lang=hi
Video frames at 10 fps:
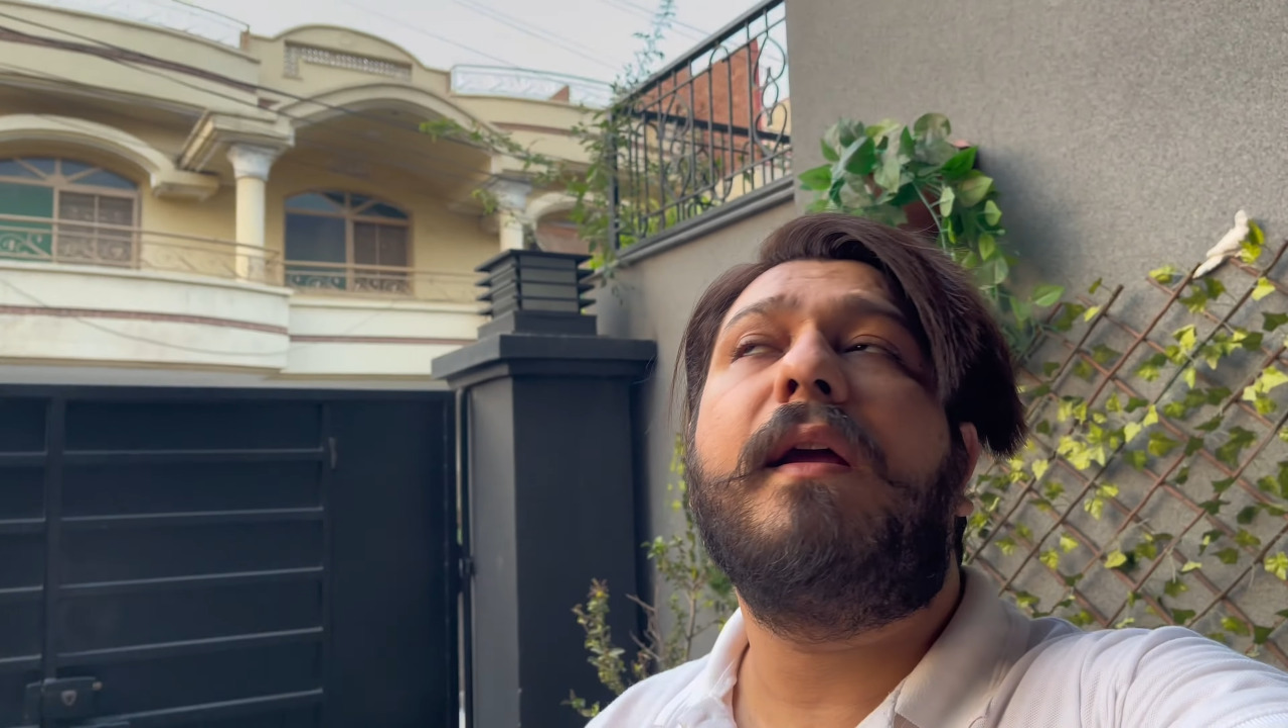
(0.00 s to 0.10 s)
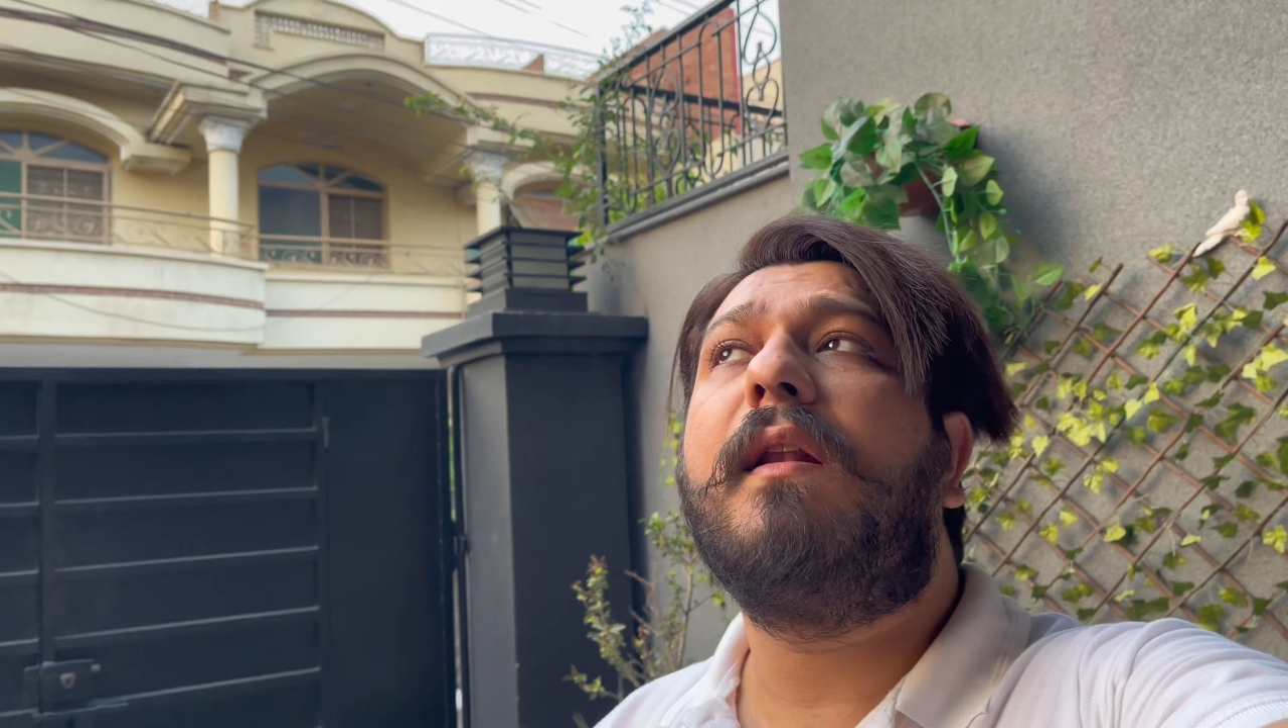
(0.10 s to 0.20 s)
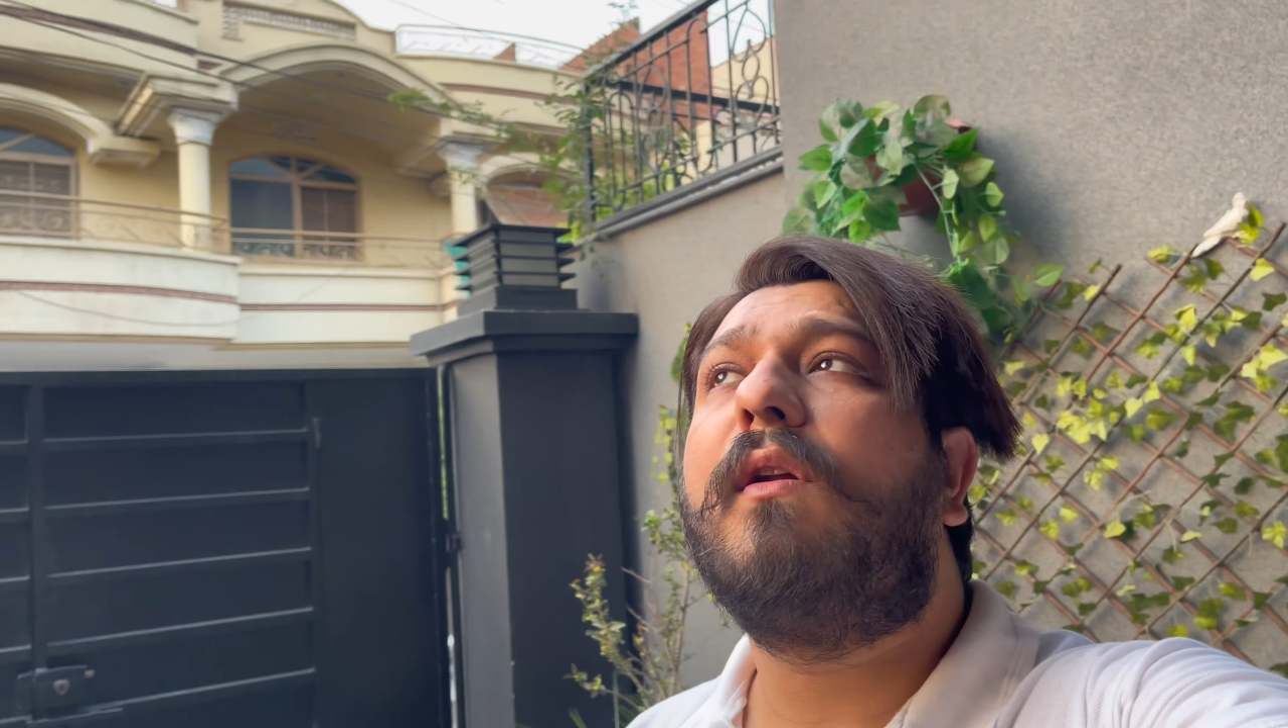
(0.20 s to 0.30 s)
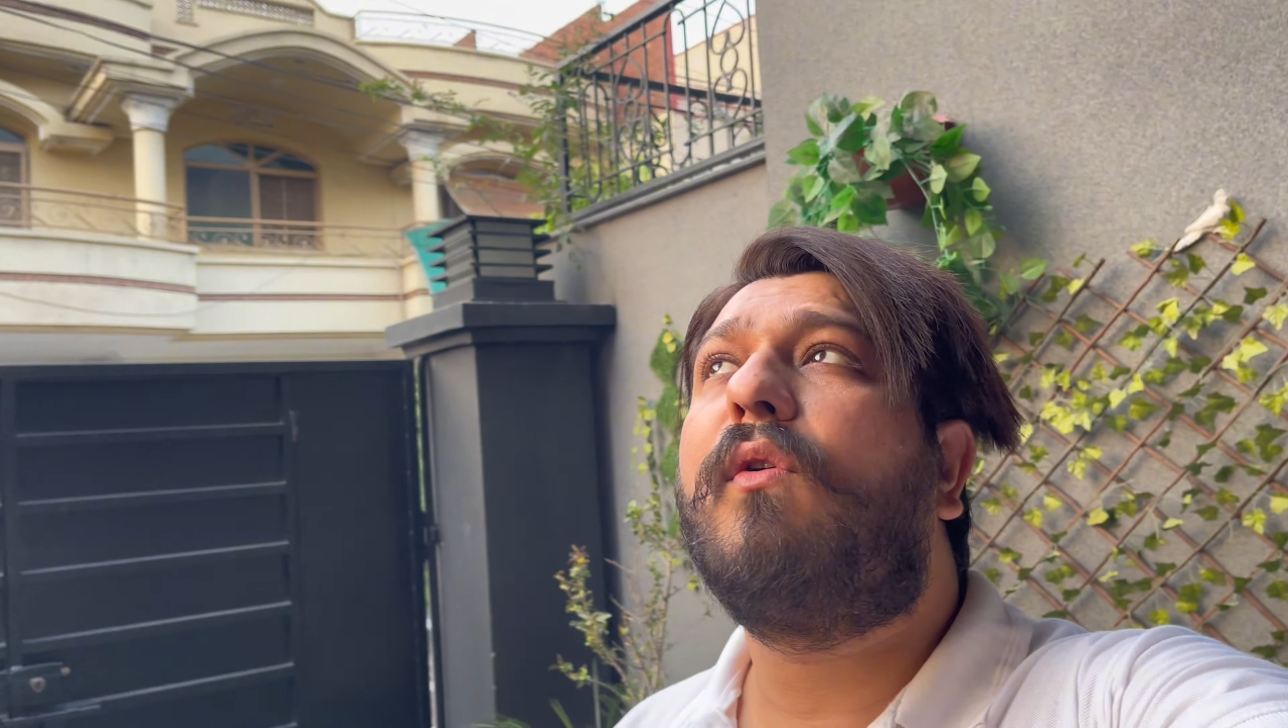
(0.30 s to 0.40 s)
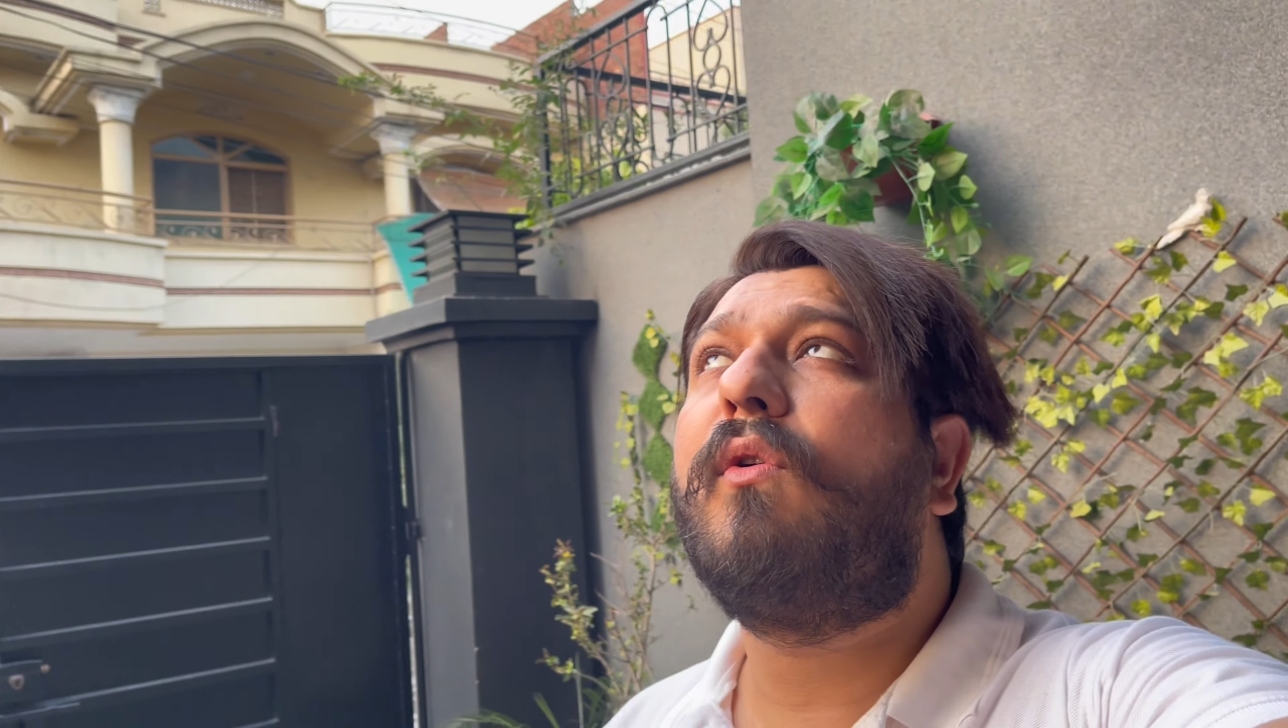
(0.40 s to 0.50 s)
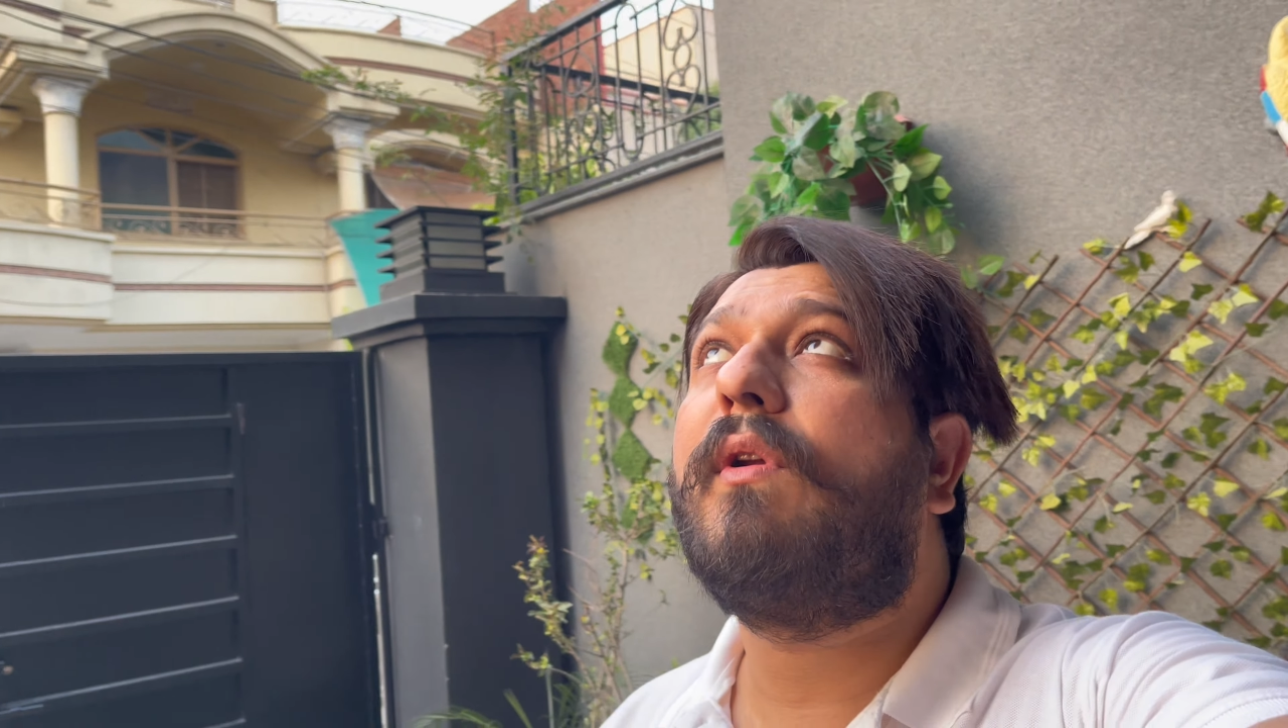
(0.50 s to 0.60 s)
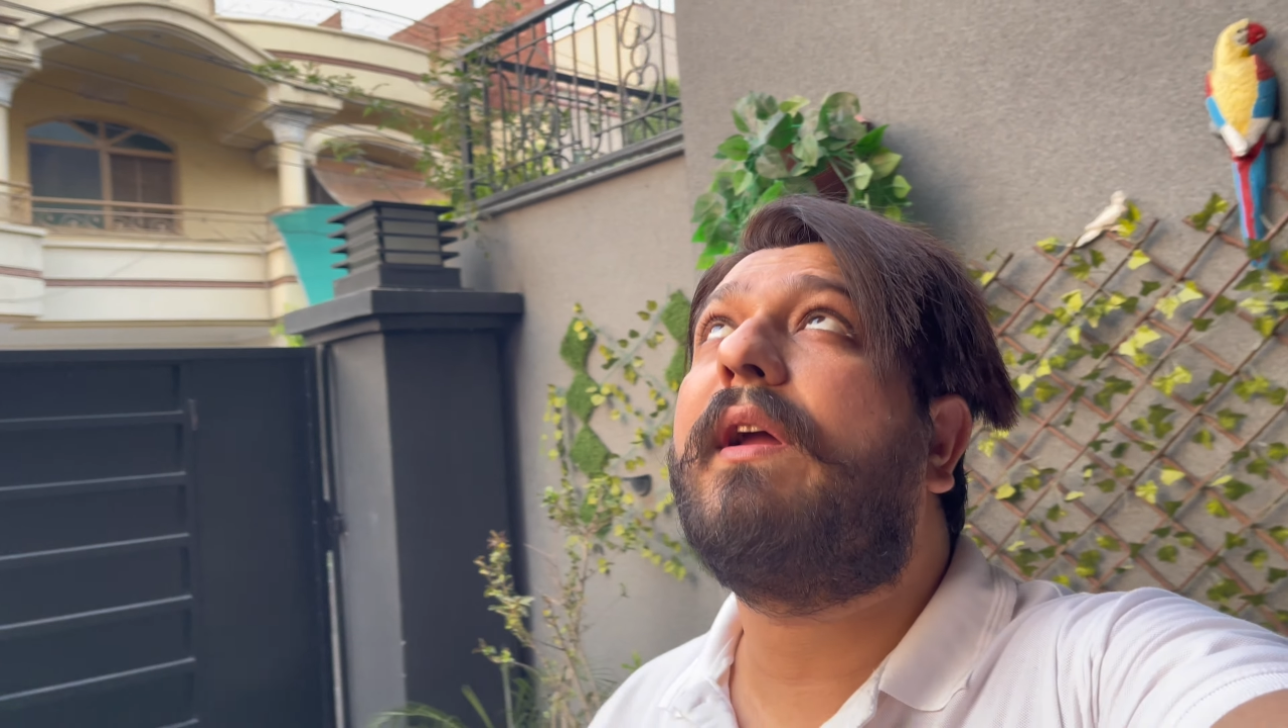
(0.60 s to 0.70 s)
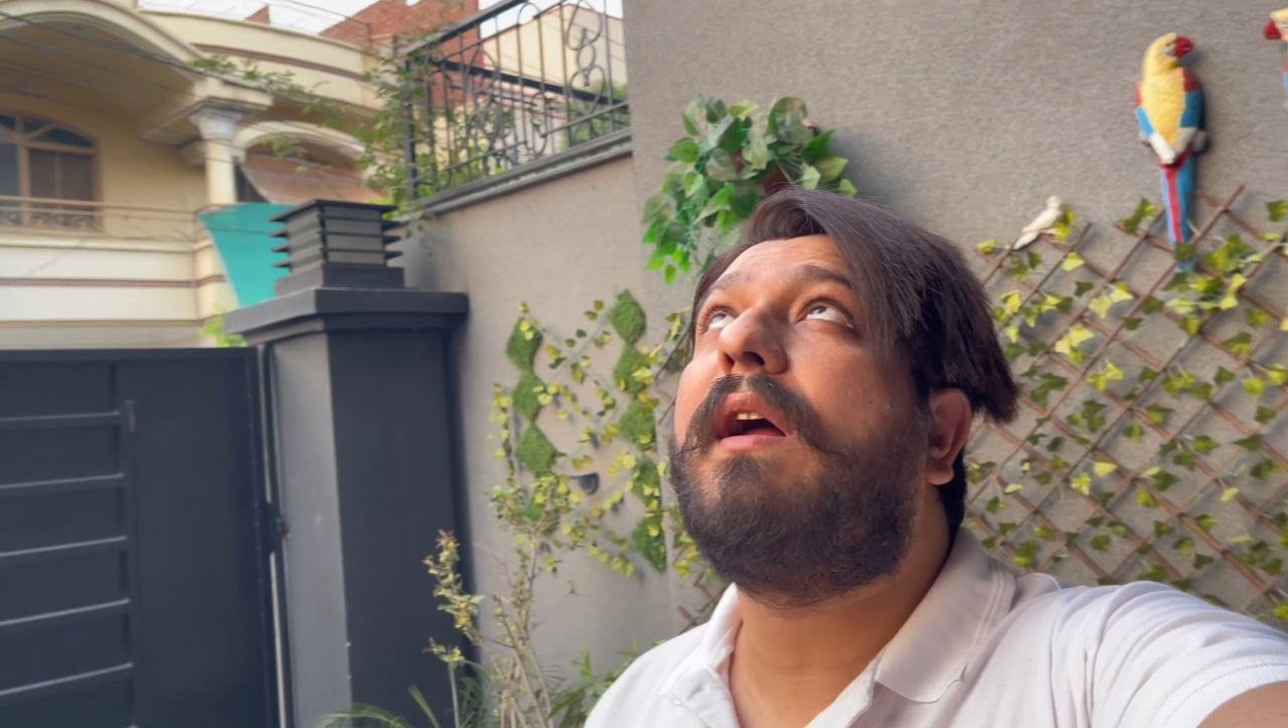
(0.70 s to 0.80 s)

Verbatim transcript: इन लोगों ने